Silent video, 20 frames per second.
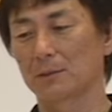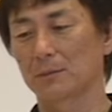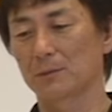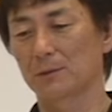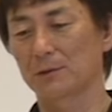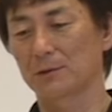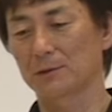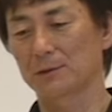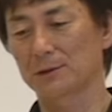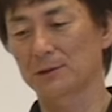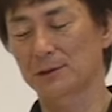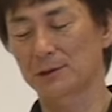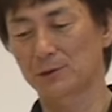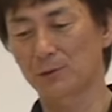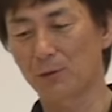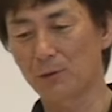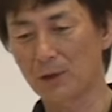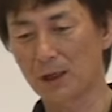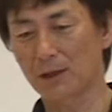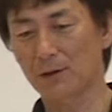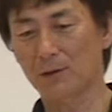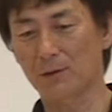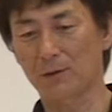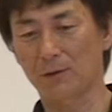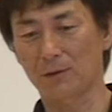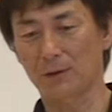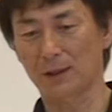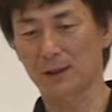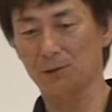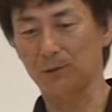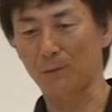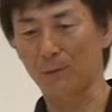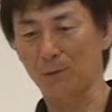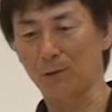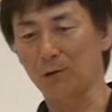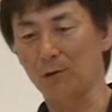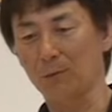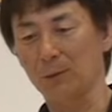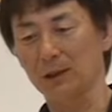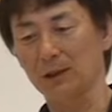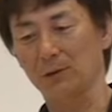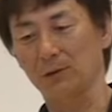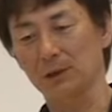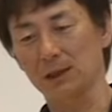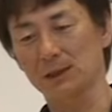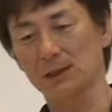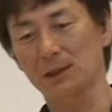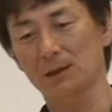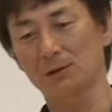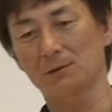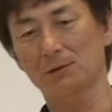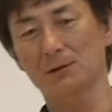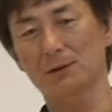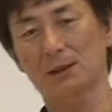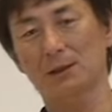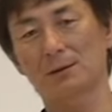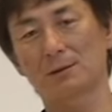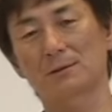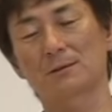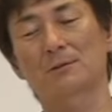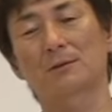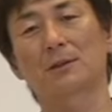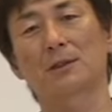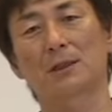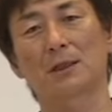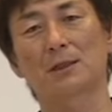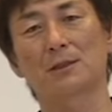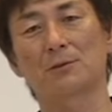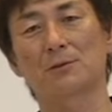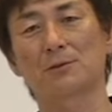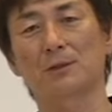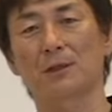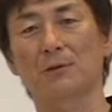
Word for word: もう小学校から高校まで同じ監督さんがずっといてその